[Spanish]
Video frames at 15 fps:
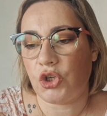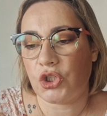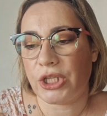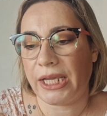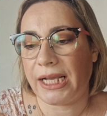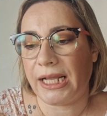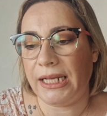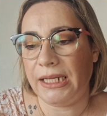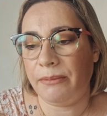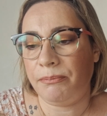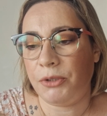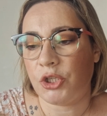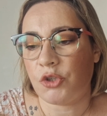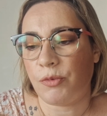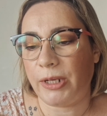los deja
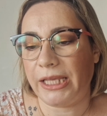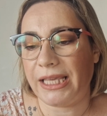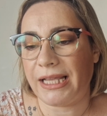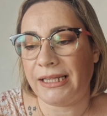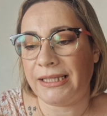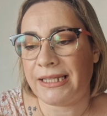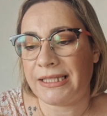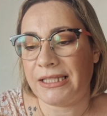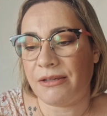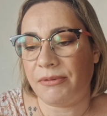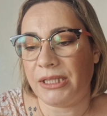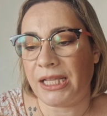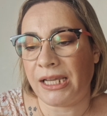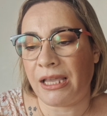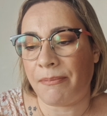limpios, brillantes y
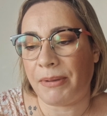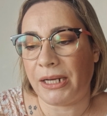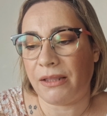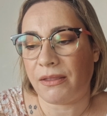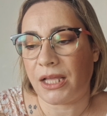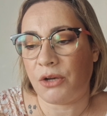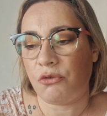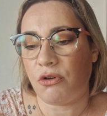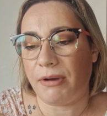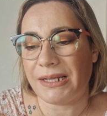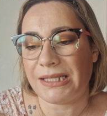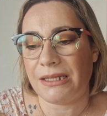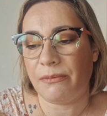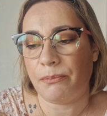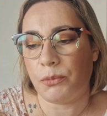evita que aparezcan
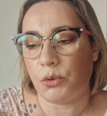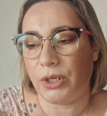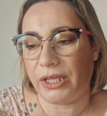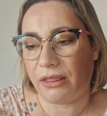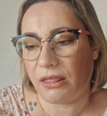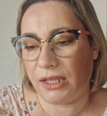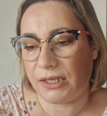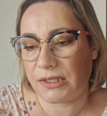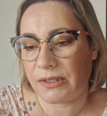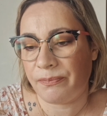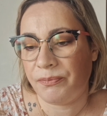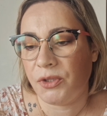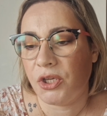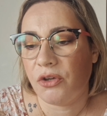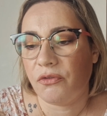nuevas impurezas.